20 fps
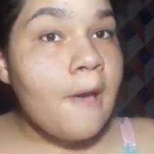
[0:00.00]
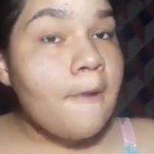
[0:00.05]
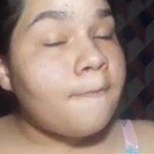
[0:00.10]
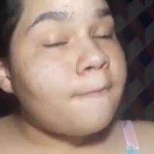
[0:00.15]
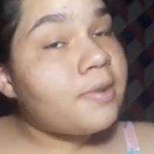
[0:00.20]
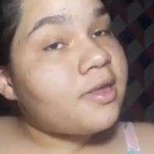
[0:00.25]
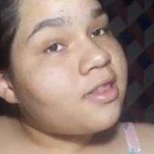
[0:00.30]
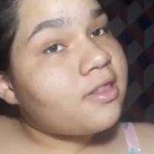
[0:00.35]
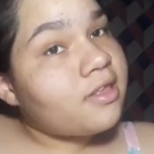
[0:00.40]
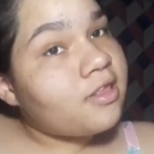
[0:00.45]

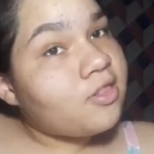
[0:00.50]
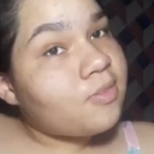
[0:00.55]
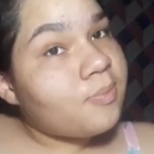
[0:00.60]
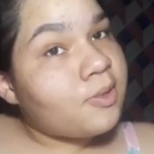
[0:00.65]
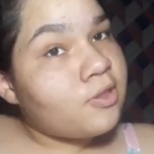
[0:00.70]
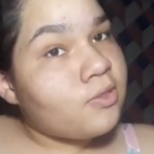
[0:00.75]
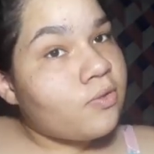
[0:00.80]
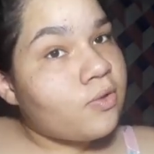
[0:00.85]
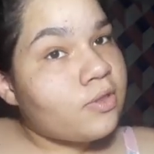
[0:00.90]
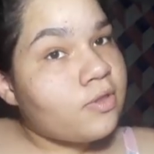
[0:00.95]
pra estar
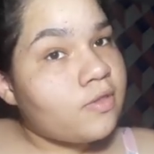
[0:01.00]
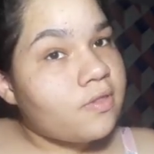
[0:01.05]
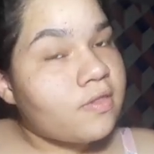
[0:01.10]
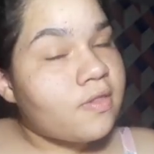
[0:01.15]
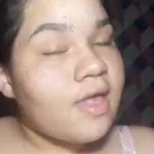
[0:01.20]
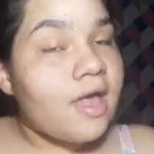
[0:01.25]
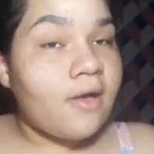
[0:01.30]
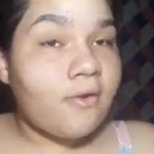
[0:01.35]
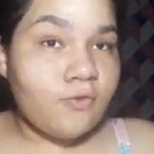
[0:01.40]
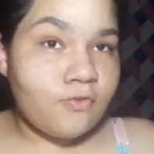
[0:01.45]
recebendo todos
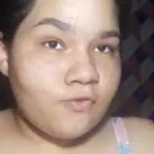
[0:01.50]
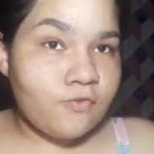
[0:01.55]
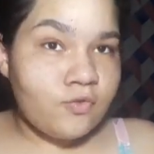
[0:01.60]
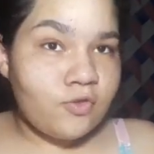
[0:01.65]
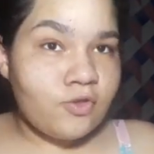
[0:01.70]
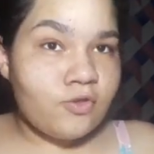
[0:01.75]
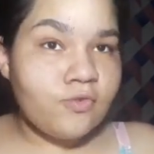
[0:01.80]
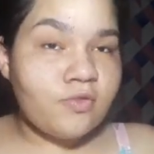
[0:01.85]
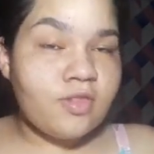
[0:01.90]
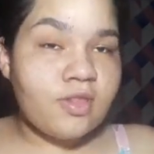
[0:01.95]
os vídeos.